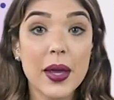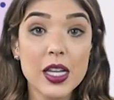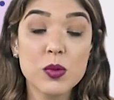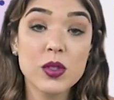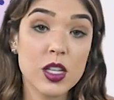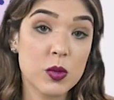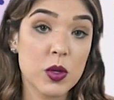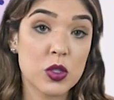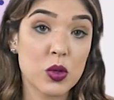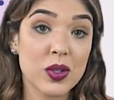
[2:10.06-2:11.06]
Mesmo se as
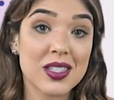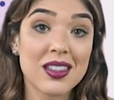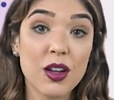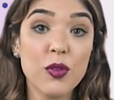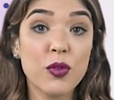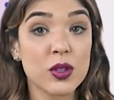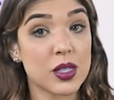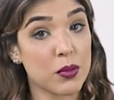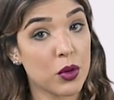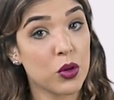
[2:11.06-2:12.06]
pessoas não
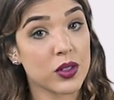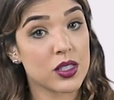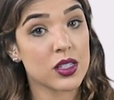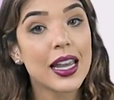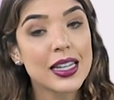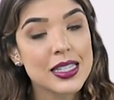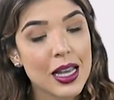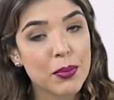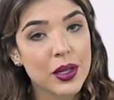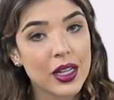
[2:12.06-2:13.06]
fossem boas, ele
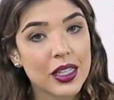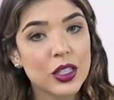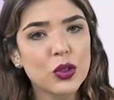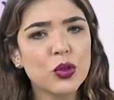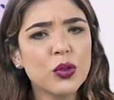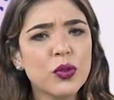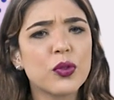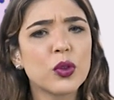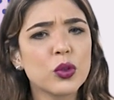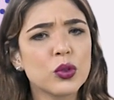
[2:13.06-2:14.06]
sabia que no
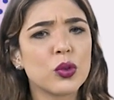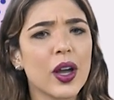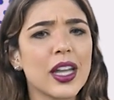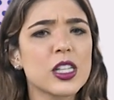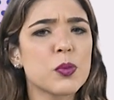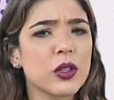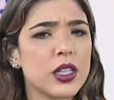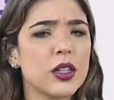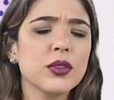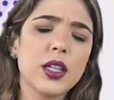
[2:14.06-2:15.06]
fundo elas
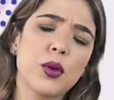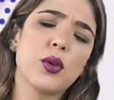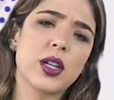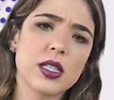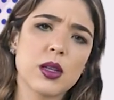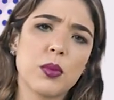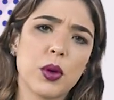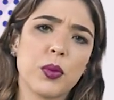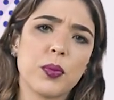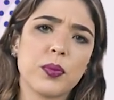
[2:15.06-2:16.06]
poderiam ter um coração
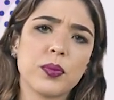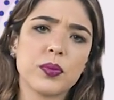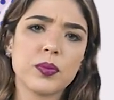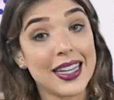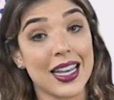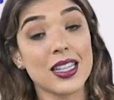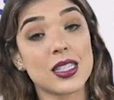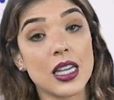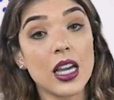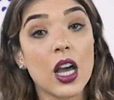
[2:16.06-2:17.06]
bom. E
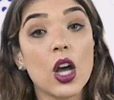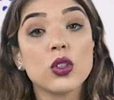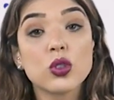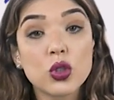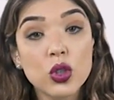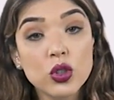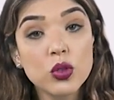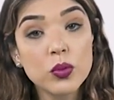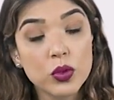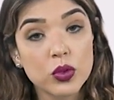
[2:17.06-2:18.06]
assim,
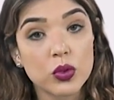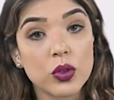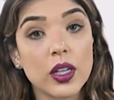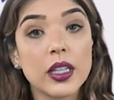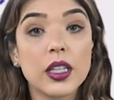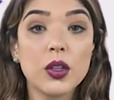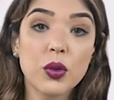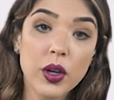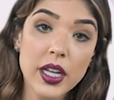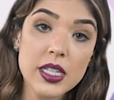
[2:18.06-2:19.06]
todo mundo que
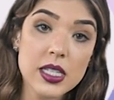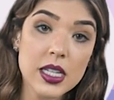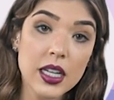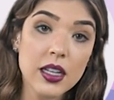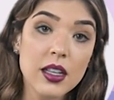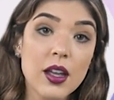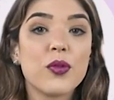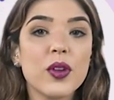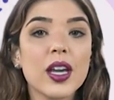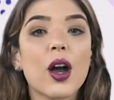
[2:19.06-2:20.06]
o conhecia
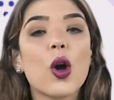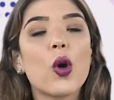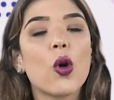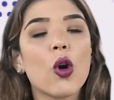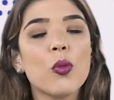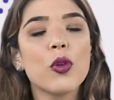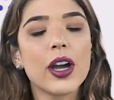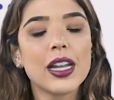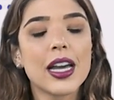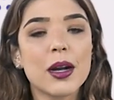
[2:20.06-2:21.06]
via como
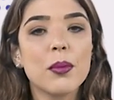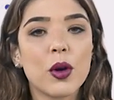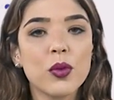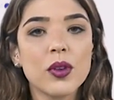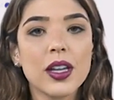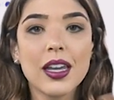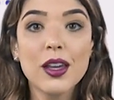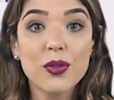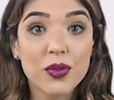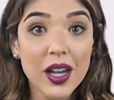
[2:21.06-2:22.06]
ele era bom
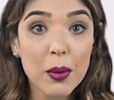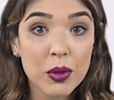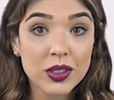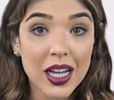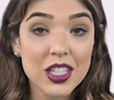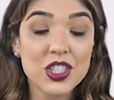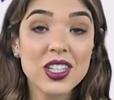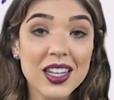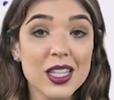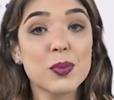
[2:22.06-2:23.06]
e via a bondade
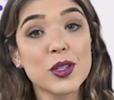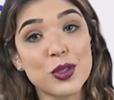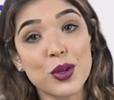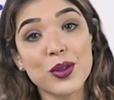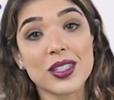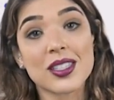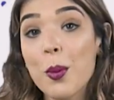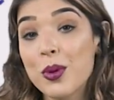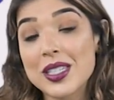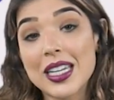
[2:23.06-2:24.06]
nas pessoas,
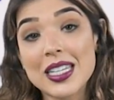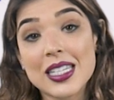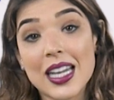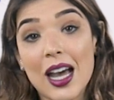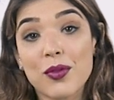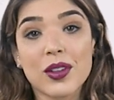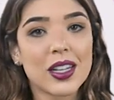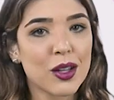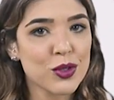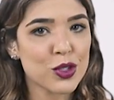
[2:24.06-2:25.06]
pois ele ensinava
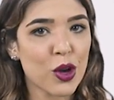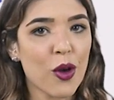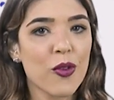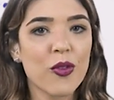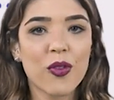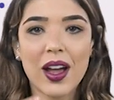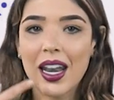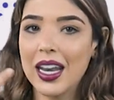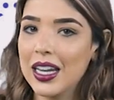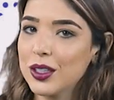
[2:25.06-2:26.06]
não só
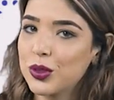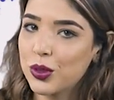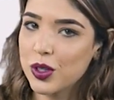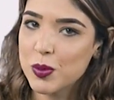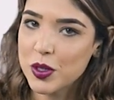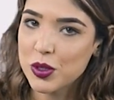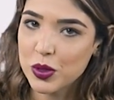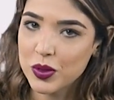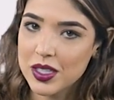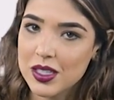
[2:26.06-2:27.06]
falando com as
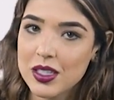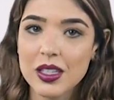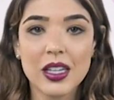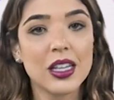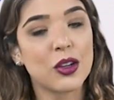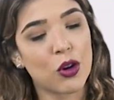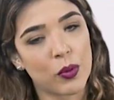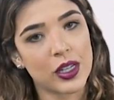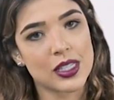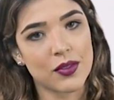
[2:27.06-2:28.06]
pessoas e
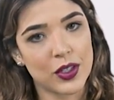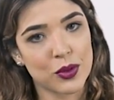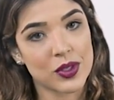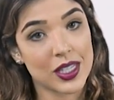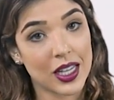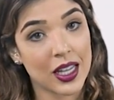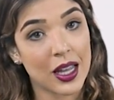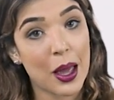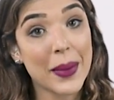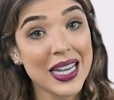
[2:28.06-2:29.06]
como elas deveriam ser,
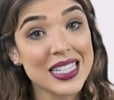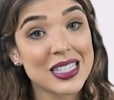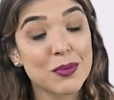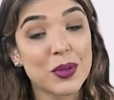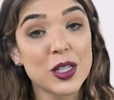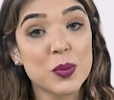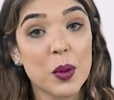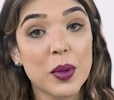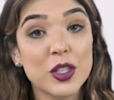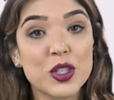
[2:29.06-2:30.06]
mas
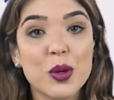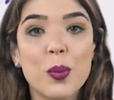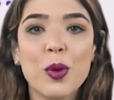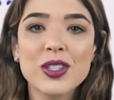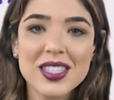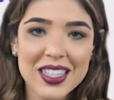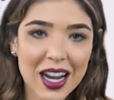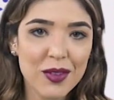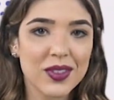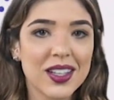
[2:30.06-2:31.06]
principalmente
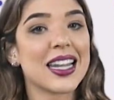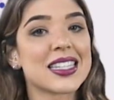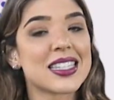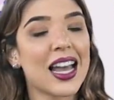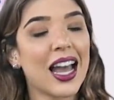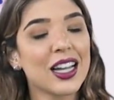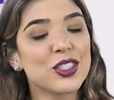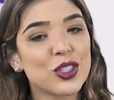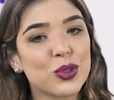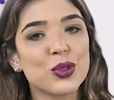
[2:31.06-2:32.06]
mostrava nas
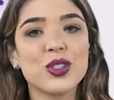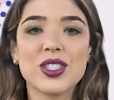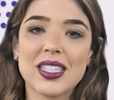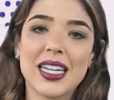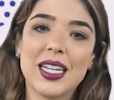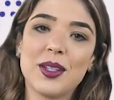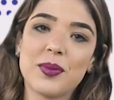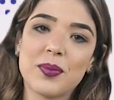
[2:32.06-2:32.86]
atitudes dele.